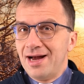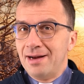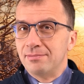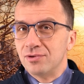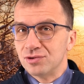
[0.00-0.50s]

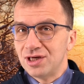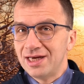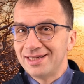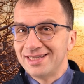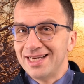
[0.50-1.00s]
A
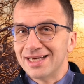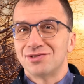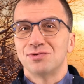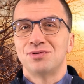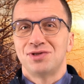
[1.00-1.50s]
może
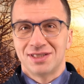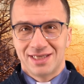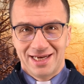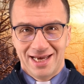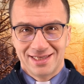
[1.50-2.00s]
Jezus Cię
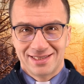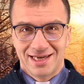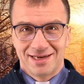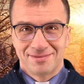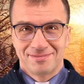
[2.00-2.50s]

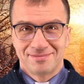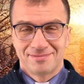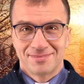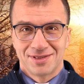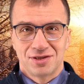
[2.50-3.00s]
zachęca,
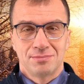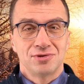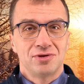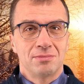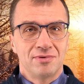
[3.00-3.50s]

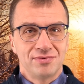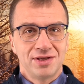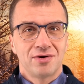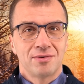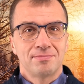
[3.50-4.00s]
żebyś
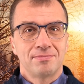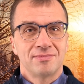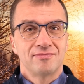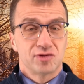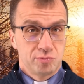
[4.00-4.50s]
domownikom,
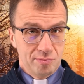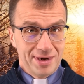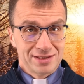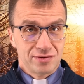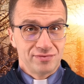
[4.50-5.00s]

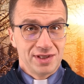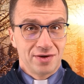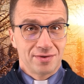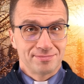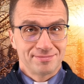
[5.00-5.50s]

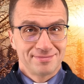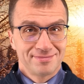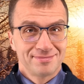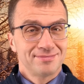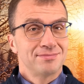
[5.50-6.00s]
współpracownikom,
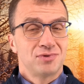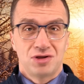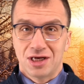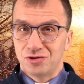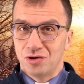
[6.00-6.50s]

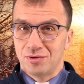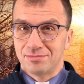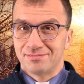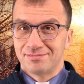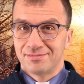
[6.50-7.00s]
przyjaciołom,
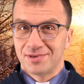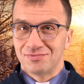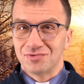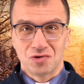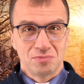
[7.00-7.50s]

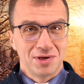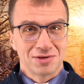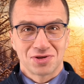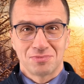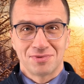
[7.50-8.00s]
w grupie
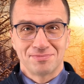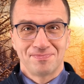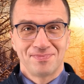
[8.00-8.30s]
osobom